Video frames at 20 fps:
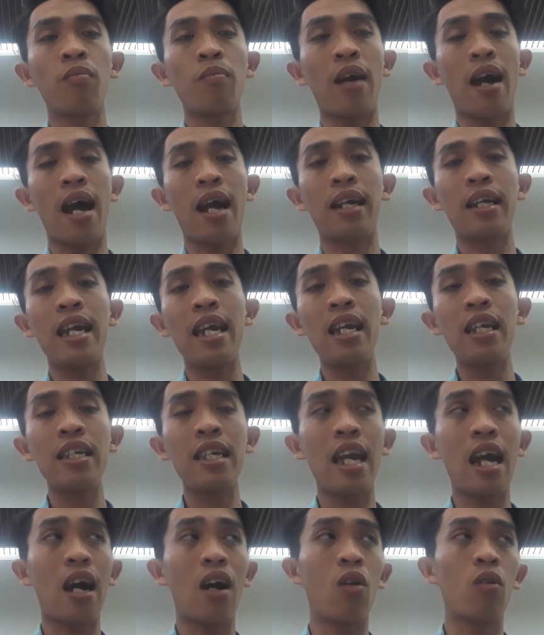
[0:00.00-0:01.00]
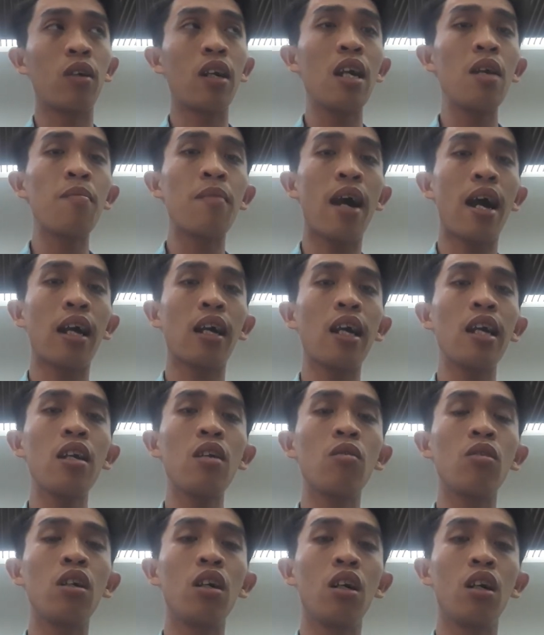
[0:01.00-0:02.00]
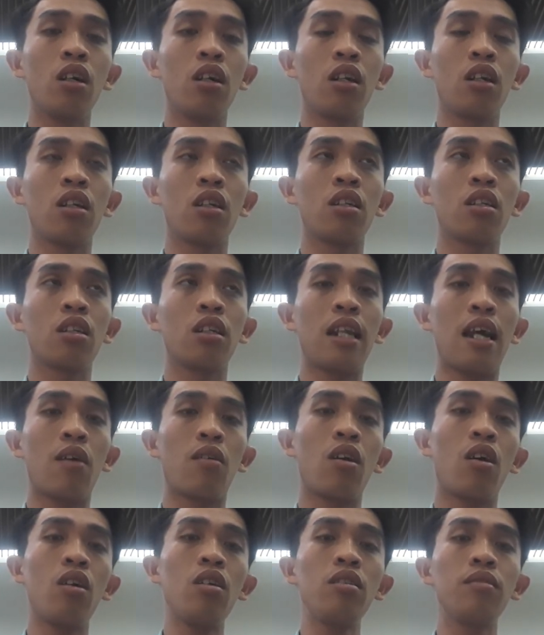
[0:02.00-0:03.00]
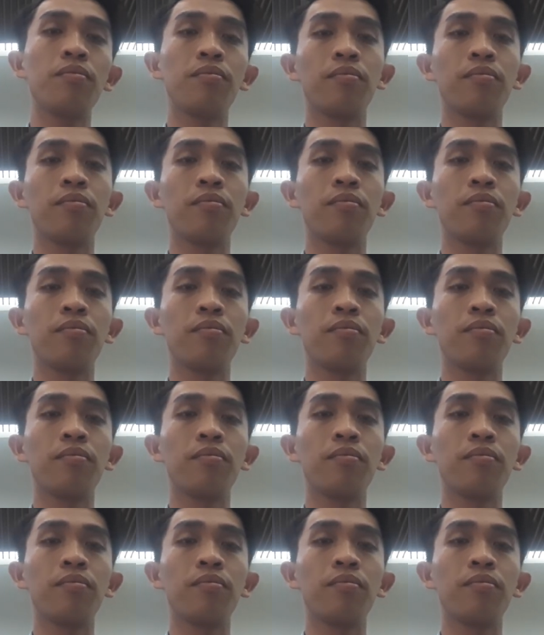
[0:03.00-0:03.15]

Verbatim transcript: mà nghiêng vào cái mà cái đường nào đó.